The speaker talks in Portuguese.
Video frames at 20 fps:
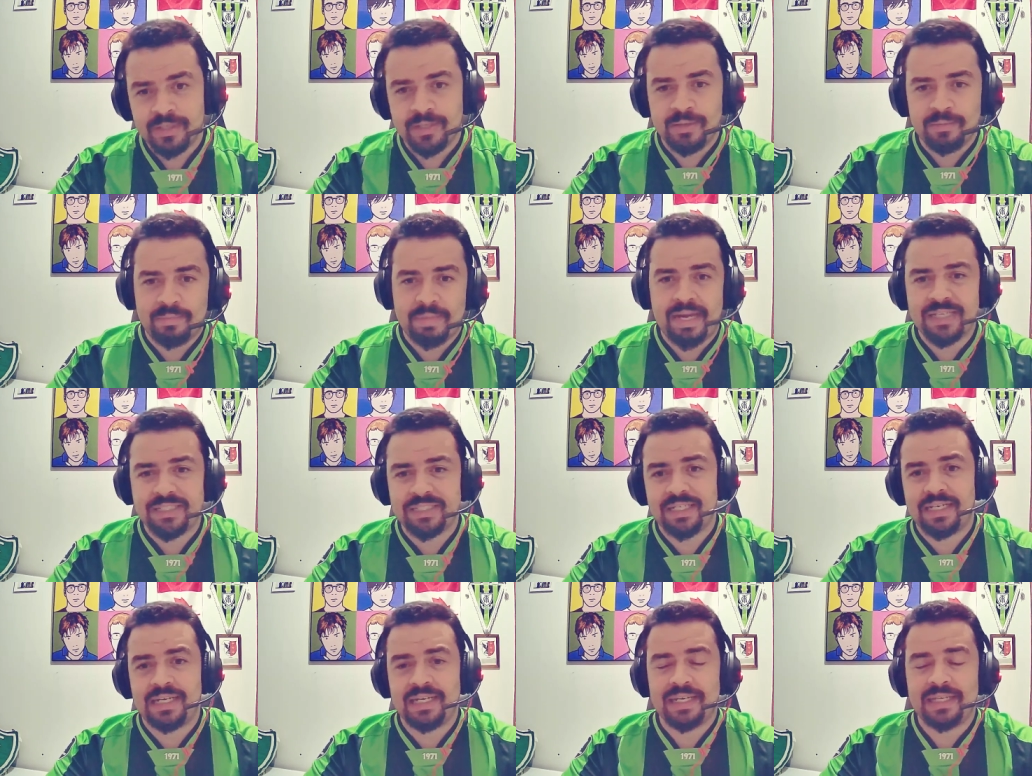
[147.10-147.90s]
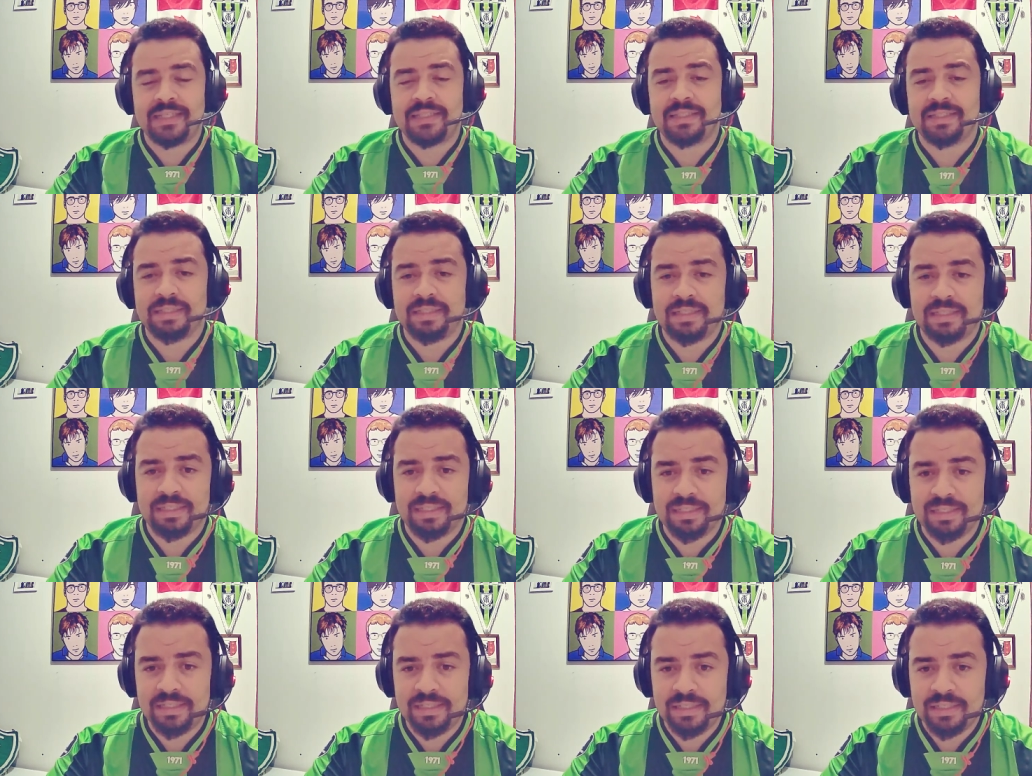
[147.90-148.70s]
marcha lenta
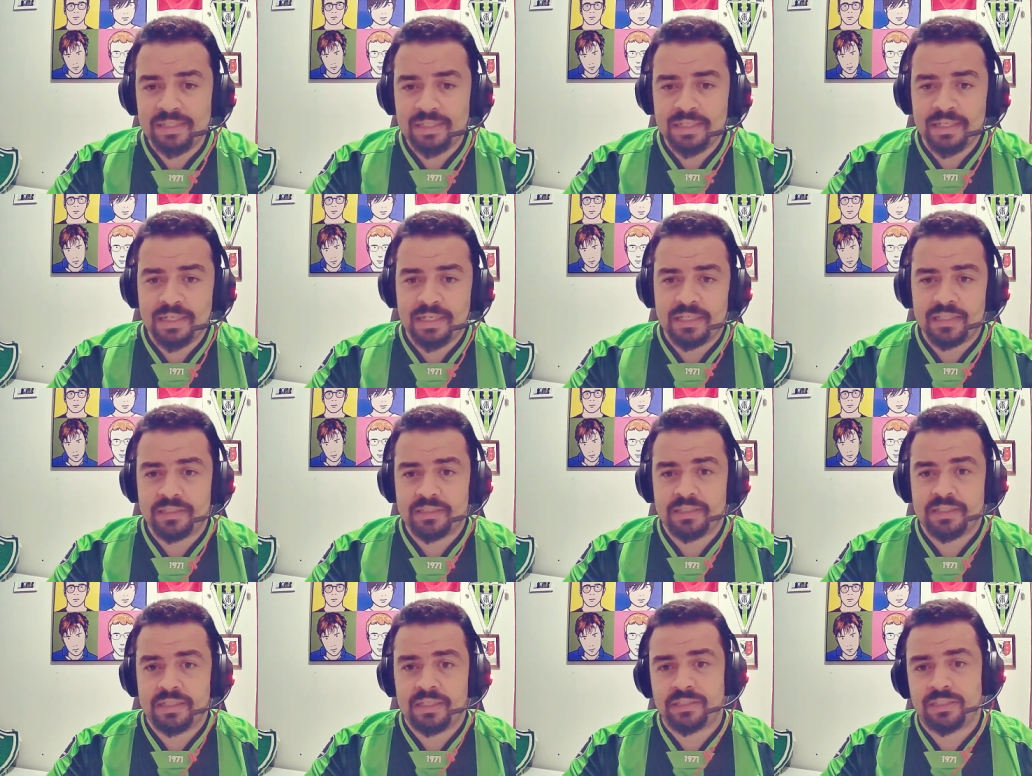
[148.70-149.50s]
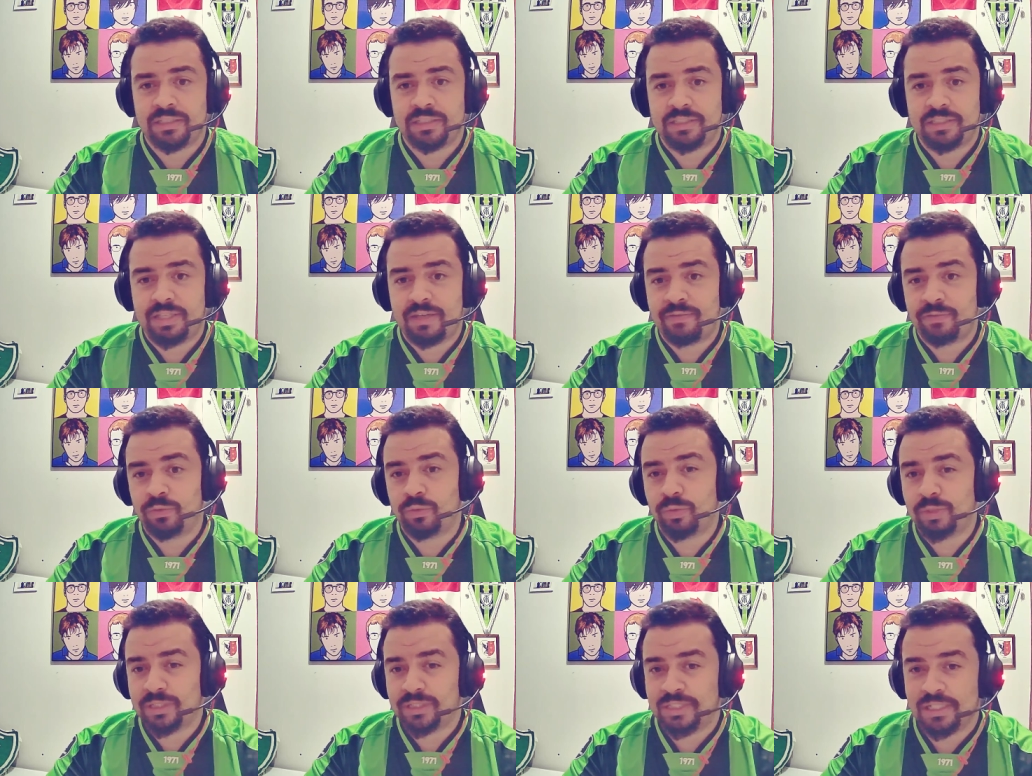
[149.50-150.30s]
ali. Ele, a gente teve
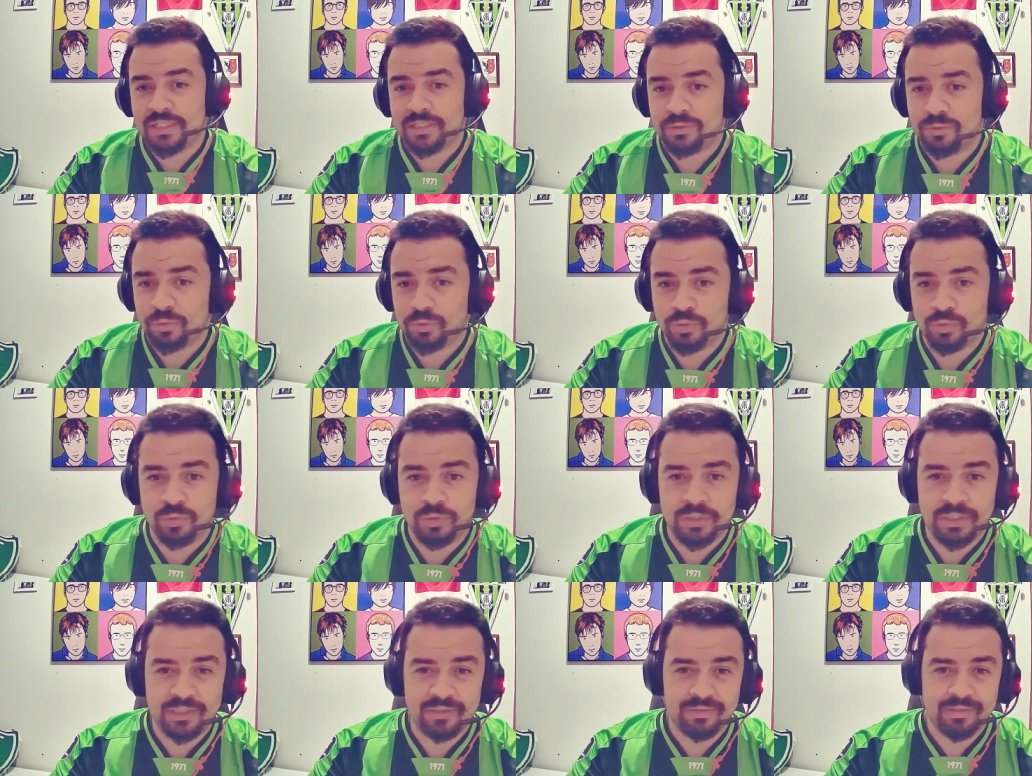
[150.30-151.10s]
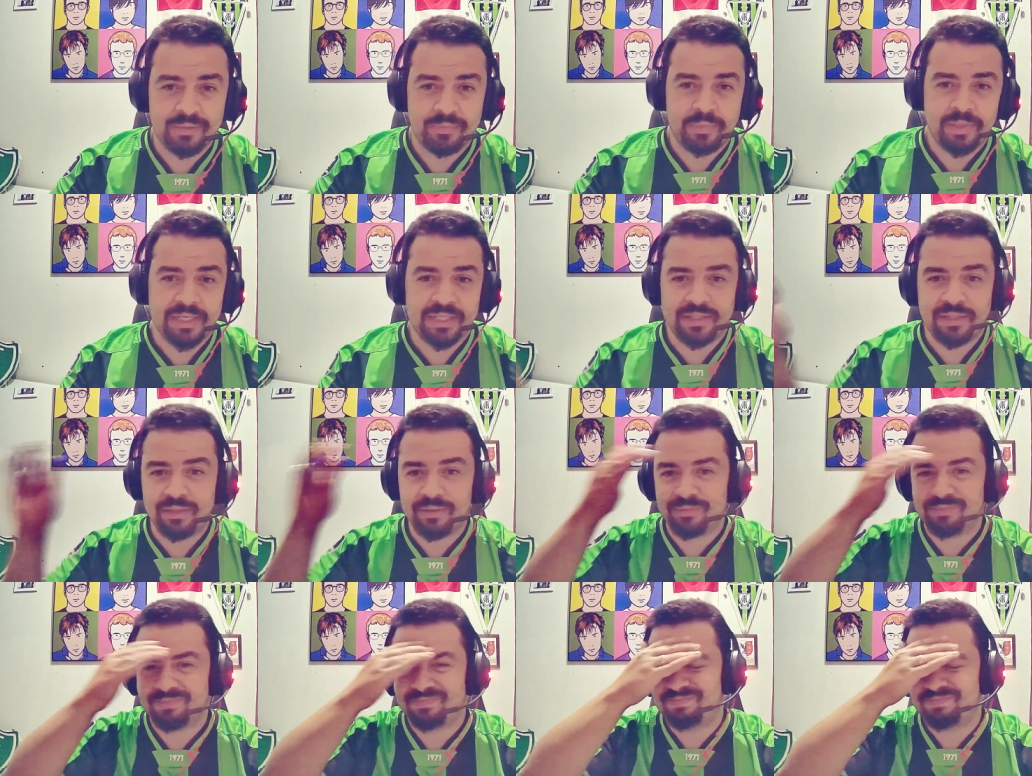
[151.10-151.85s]
duas chances com o Juninho, que perdeu